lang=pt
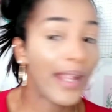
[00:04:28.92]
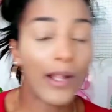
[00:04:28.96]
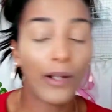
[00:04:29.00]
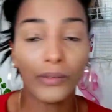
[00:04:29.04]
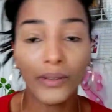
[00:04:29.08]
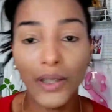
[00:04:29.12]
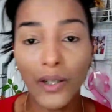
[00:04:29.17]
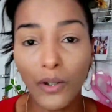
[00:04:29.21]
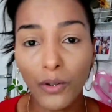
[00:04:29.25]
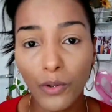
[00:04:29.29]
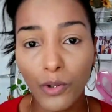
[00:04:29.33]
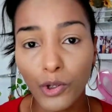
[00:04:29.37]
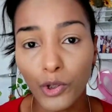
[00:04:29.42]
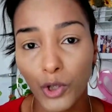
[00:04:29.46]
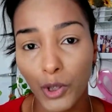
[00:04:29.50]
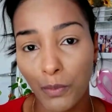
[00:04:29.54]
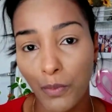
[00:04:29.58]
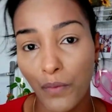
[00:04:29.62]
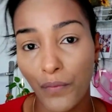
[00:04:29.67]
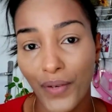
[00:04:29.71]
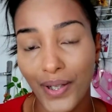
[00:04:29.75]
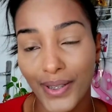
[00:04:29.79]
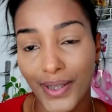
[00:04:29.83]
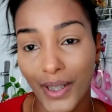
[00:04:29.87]
Eu não
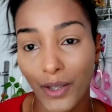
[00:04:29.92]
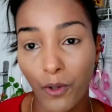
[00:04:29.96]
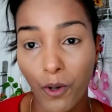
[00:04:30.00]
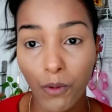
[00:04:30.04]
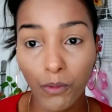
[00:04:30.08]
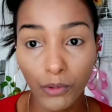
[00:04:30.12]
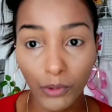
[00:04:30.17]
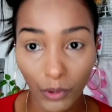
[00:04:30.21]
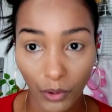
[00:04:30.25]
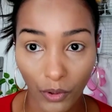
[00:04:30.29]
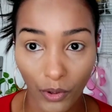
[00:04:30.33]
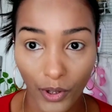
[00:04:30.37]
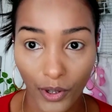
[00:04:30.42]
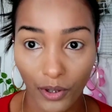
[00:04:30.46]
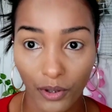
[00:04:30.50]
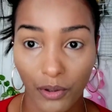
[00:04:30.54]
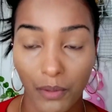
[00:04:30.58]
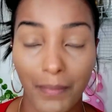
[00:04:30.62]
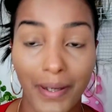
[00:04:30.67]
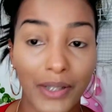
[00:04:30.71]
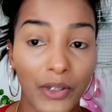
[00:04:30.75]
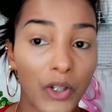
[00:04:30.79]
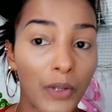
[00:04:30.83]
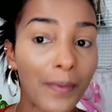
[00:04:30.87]
costumo fazer contorno,
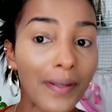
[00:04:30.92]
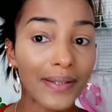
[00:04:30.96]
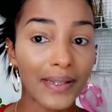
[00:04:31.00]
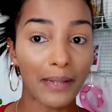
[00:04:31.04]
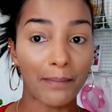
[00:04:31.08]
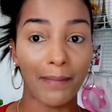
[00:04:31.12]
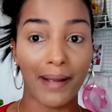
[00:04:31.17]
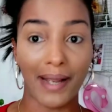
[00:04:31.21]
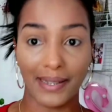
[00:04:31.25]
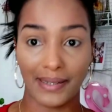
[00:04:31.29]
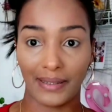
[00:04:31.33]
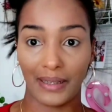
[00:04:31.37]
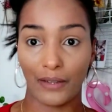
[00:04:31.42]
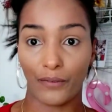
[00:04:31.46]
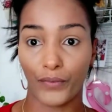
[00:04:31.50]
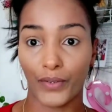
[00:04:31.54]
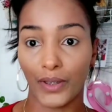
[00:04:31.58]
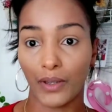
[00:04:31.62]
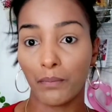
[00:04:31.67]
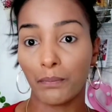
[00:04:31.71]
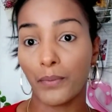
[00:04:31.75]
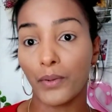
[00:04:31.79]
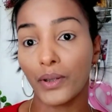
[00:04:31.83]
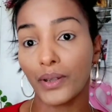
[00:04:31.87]
mas como essa base ela
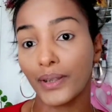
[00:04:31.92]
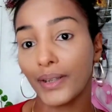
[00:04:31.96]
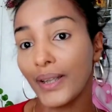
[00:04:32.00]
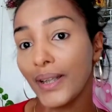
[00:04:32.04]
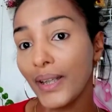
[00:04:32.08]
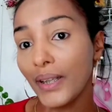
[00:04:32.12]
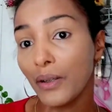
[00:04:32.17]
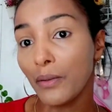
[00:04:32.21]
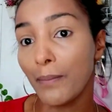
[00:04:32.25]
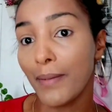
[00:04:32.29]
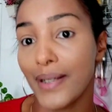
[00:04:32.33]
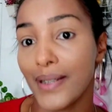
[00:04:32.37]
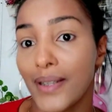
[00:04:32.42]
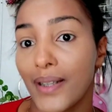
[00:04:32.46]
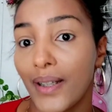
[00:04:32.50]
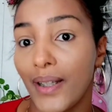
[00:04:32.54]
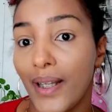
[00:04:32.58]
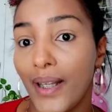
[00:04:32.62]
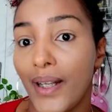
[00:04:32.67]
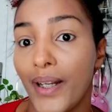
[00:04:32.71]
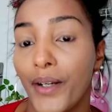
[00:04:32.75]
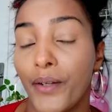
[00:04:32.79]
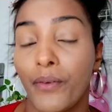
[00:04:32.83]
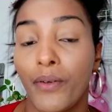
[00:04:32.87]
fica um pouquinho mais
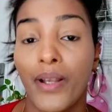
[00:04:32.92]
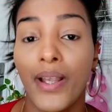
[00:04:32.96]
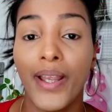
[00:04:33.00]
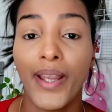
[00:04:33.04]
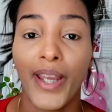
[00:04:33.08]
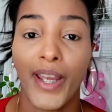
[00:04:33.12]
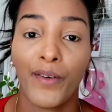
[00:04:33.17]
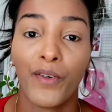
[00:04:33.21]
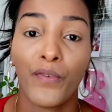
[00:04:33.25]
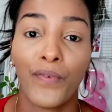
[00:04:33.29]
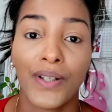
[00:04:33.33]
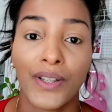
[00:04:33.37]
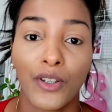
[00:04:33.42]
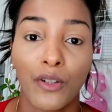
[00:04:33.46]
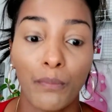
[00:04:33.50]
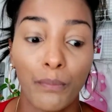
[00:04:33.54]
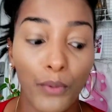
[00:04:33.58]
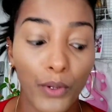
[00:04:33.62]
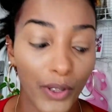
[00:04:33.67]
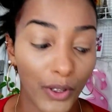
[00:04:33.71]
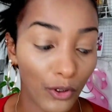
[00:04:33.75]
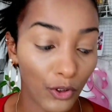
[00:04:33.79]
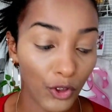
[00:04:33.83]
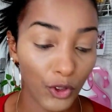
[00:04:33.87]
claro, eu vou fazer um
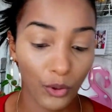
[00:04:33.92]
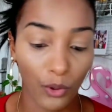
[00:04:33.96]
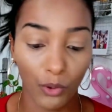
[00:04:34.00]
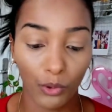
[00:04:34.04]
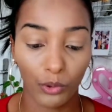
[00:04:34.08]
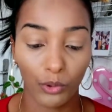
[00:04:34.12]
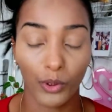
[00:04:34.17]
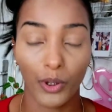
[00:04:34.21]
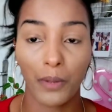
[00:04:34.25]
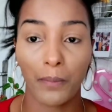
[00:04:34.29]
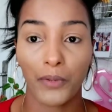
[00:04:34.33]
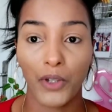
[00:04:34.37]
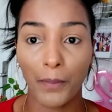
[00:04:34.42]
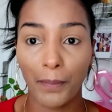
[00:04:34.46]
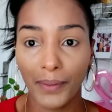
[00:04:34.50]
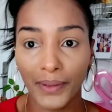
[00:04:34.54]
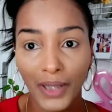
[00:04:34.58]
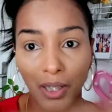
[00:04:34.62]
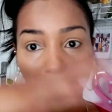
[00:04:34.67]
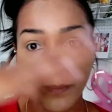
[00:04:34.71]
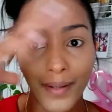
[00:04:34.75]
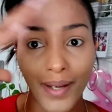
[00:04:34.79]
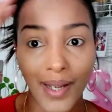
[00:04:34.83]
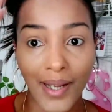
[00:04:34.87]
pouquinho de contorno só pra
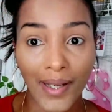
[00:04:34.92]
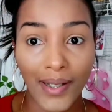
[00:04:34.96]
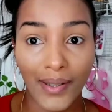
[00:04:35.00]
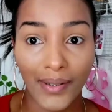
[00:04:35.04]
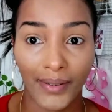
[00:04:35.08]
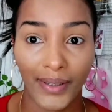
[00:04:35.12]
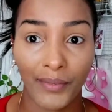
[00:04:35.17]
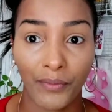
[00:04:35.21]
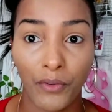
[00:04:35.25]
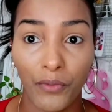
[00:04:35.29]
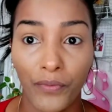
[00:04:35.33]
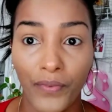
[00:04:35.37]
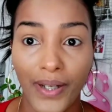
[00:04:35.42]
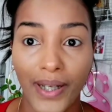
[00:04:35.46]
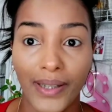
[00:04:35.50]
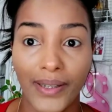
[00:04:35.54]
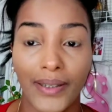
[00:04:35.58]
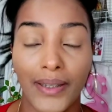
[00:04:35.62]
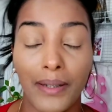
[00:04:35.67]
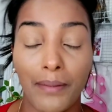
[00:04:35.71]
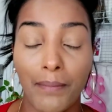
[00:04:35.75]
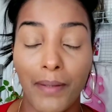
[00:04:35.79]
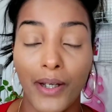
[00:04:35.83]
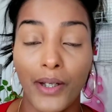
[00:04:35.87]
dar uma... Devolver
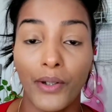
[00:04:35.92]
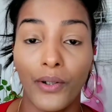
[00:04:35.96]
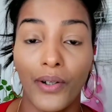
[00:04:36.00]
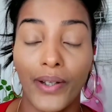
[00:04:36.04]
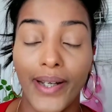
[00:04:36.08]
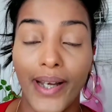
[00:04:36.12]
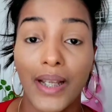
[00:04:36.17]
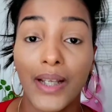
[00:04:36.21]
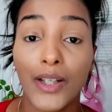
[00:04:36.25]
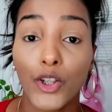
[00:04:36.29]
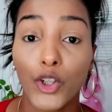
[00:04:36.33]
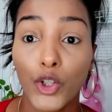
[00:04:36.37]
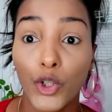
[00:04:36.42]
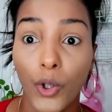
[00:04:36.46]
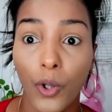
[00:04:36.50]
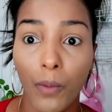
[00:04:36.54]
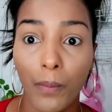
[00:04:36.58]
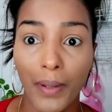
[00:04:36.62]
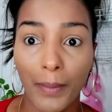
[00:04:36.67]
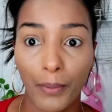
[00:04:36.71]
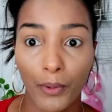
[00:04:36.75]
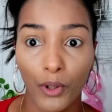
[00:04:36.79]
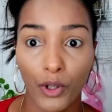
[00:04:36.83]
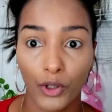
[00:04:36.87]
aqui melhor a
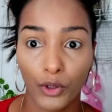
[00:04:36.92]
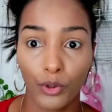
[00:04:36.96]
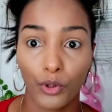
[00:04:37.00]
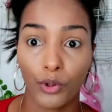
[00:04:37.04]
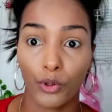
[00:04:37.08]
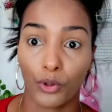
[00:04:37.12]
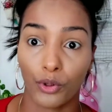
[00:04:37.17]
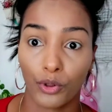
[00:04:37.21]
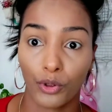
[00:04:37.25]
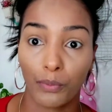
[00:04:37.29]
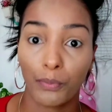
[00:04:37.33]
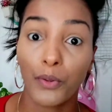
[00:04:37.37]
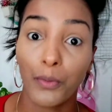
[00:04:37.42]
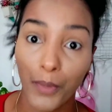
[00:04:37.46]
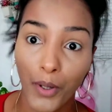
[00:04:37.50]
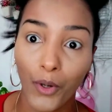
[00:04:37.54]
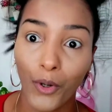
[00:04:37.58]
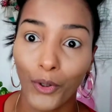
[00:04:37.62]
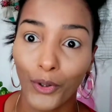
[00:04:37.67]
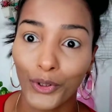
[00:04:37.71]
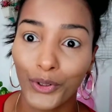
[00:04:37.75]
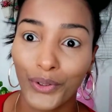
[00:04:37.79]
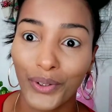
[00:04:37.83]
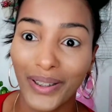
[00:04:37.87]
sombra pro nosso rosto, pro meu
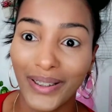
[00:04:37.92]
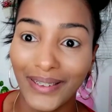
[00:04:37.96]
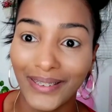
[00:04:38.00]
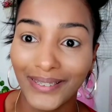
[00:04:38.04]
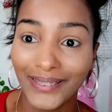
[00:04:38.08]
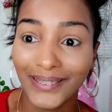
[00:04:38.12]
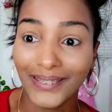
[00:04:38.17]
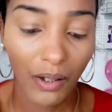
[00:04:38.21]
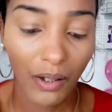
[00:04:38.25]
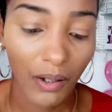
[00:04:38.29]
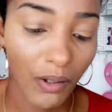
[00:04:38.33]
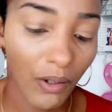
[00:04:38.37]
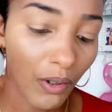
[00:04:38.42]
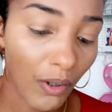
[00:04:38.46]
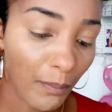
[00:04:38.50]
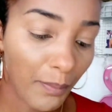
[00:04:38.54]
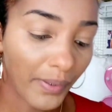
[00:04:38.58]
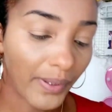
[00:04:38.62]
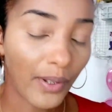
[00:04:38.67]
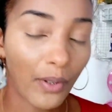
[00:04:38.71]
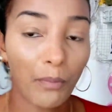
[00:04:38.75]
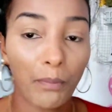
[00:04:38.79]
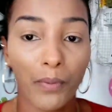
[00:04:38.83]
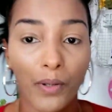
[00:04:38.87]
rosto.
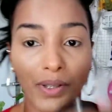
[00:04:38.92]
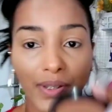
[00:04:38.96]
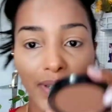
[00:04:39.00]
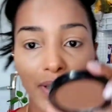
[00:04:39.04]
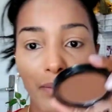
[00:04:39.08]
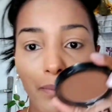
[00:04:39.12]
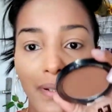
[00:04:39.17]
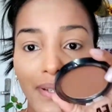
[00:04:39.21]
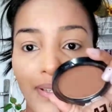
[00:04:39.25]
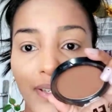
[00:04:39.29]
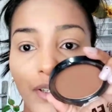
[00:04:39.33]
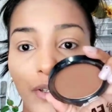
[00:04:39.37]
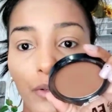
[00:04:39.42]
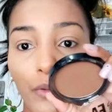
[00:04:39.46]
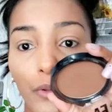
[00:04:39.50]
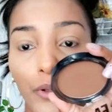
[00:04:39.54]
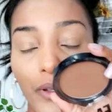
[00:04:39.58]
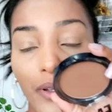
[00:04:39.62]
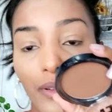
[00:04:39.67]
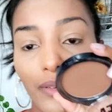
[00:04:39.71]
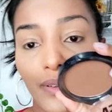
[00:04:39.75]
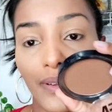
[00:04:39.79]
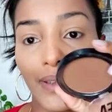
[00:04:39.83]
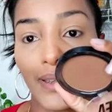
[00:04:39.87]
peguei o pozinho mais escuro que
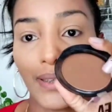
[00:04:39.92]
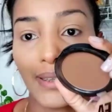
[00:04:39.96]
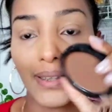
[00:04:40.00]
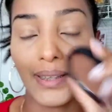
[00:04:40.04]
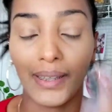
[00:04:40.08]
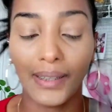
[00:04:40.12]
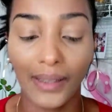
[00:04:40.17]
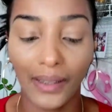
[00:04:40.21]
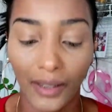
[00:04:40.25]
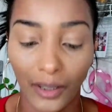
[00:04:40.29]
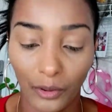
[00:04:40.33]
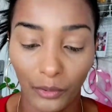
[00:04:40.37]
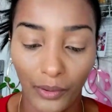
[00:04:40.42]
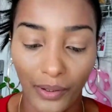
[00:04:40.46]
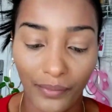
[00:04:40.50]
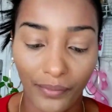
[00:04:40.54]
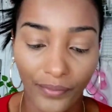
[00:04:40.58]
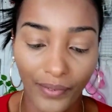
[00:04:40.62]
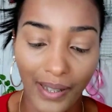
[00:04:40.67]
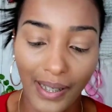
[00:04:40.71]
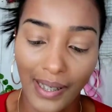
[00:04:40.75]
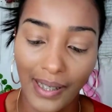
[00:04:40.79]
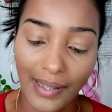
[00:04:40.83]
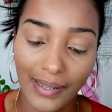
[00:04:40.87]
eu tenho aqui, da Natura
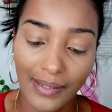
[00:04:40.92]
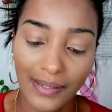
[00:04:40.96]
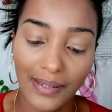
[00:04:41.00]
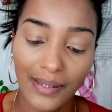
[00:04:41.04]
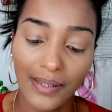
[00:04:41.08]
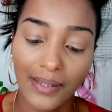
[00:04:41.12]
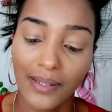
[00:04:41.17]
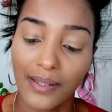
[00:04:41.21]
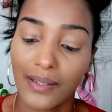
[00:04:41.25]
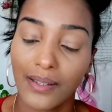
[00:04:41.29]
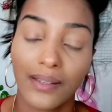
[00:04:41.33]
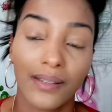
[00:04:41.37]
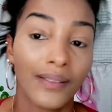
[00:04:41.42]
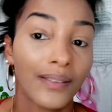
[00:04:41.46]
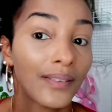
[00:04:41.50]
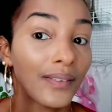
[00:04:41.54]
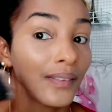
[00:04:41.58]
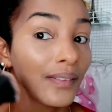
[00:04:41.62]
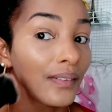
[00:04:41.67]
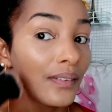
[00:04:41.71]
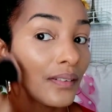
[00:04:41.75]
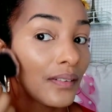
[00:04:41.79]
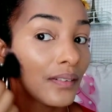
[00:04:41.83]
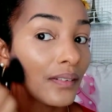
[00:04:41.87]
Faces.
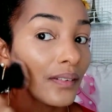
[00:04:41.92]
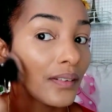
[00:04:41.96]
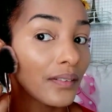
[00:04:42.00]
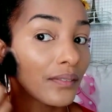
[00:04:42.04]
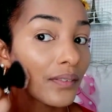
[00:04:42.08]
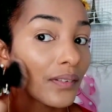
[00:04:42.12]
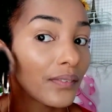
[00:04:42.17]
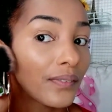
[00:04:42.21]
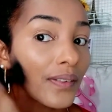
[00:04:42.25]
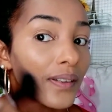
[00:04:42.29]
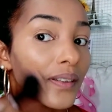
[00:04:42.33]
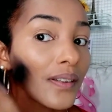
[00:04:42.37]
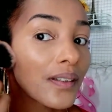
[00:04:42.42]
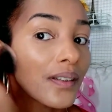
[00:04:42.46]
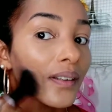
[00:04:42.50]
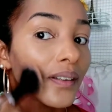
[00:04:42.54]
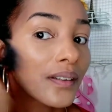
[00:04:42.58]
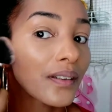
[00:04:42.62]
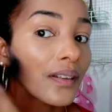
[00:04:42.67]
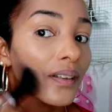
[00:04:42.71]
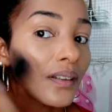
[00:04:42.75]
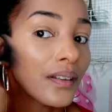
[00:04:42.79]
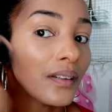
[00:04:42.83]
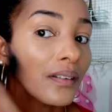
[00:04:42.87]
E vou fazer
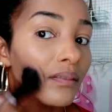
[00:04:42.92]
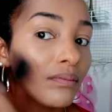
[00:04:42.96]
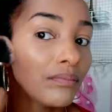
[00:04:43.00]
aqui, ó.